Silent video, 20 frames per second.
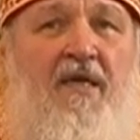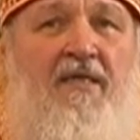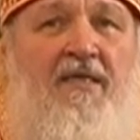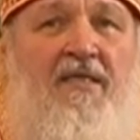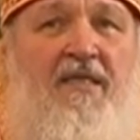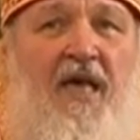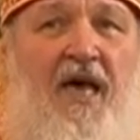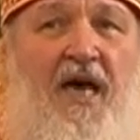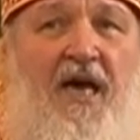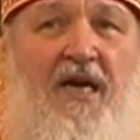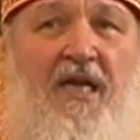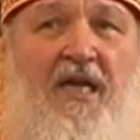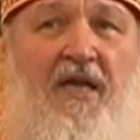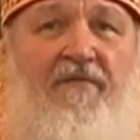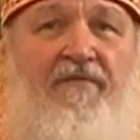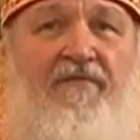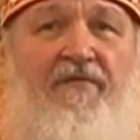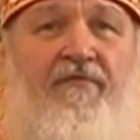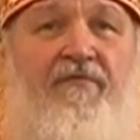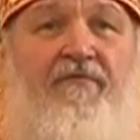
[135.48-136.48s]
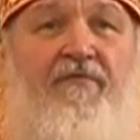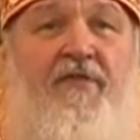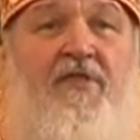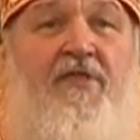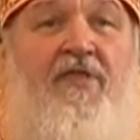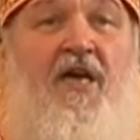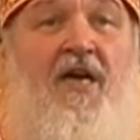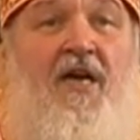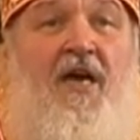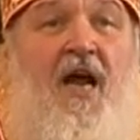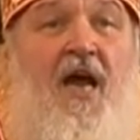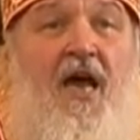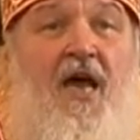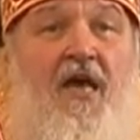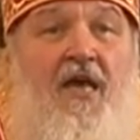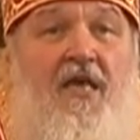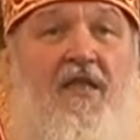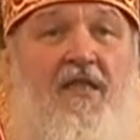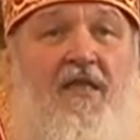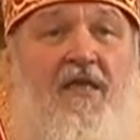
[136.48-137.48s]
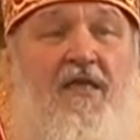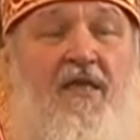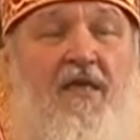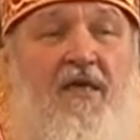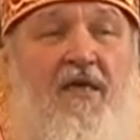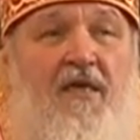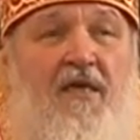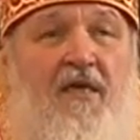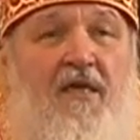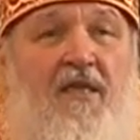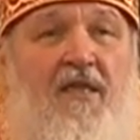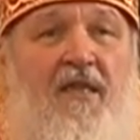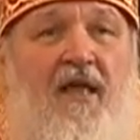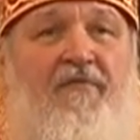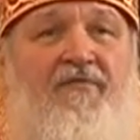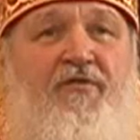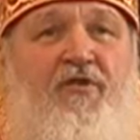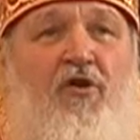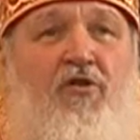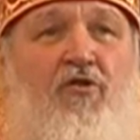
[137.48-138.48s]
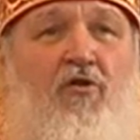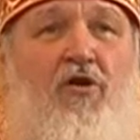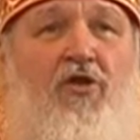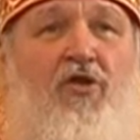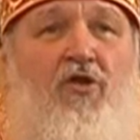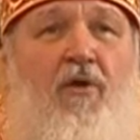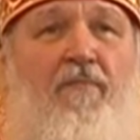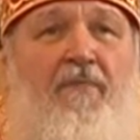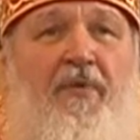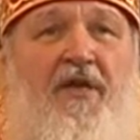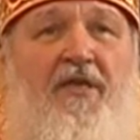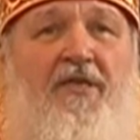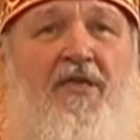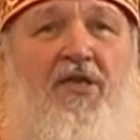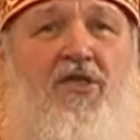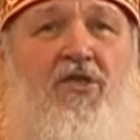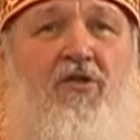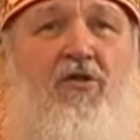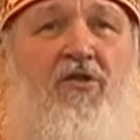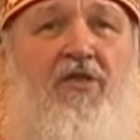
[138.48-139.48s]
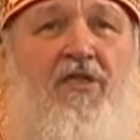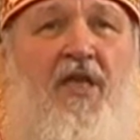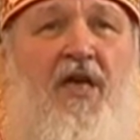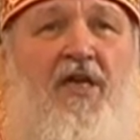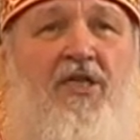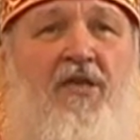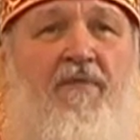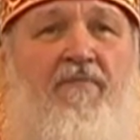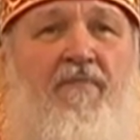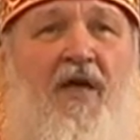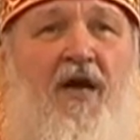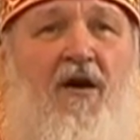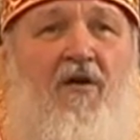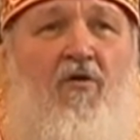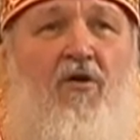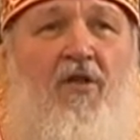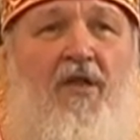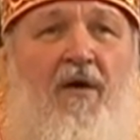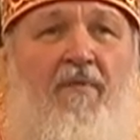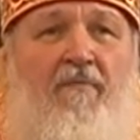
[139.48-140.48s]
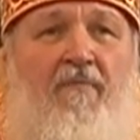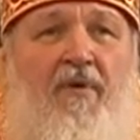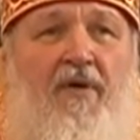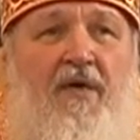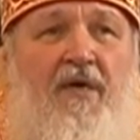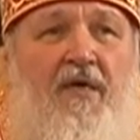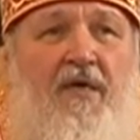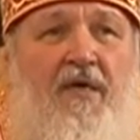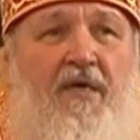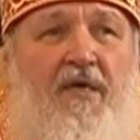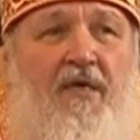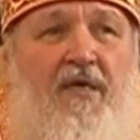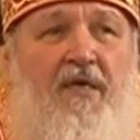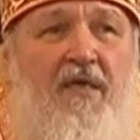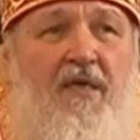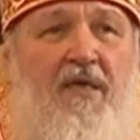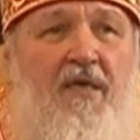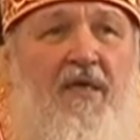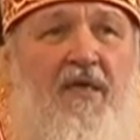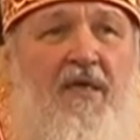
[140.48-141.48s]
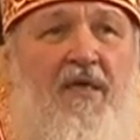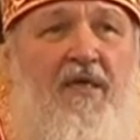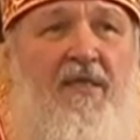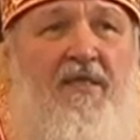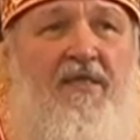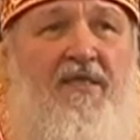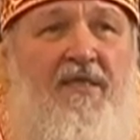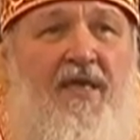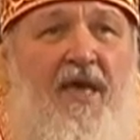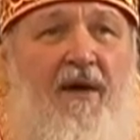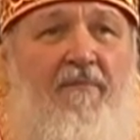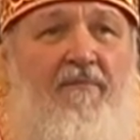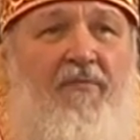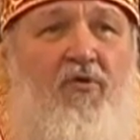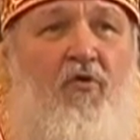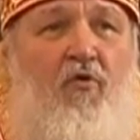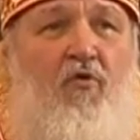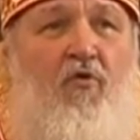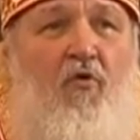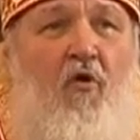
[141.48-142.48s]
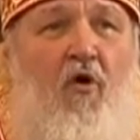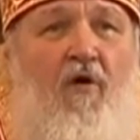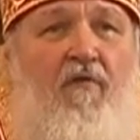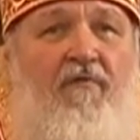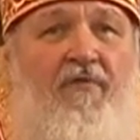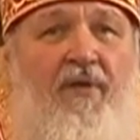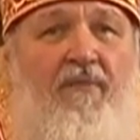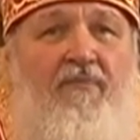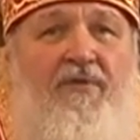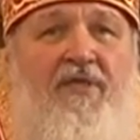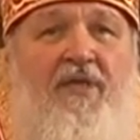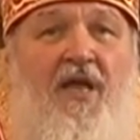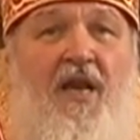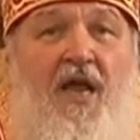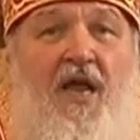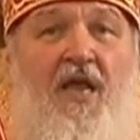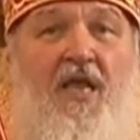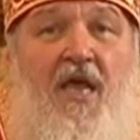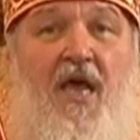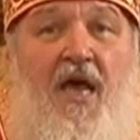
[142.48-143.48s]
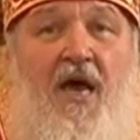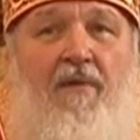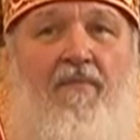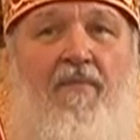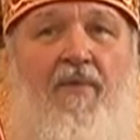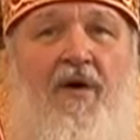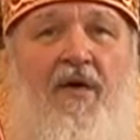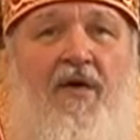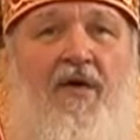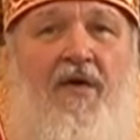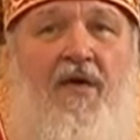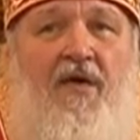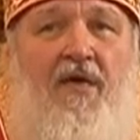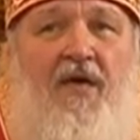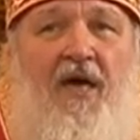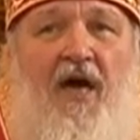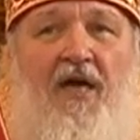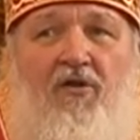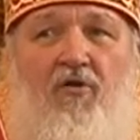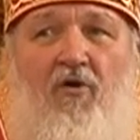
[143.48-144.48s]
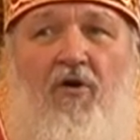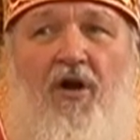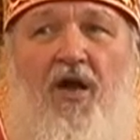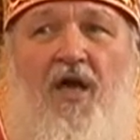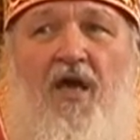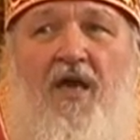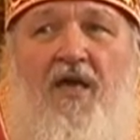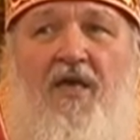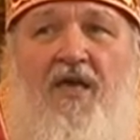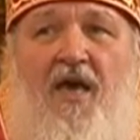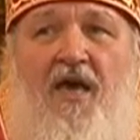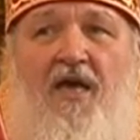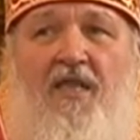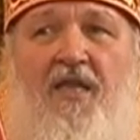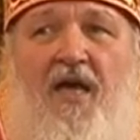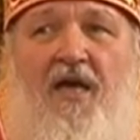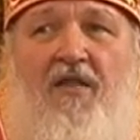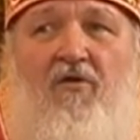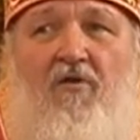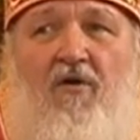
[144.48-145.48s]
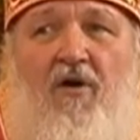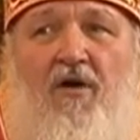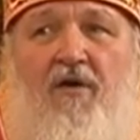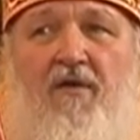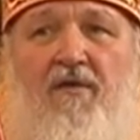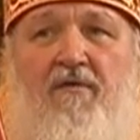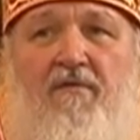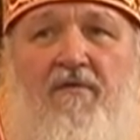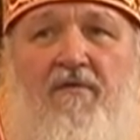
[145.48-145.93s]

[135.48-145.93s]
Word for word: Церковь взирает на все то, что произошло с нашим народом, тем духовным зрением, которое ей дано –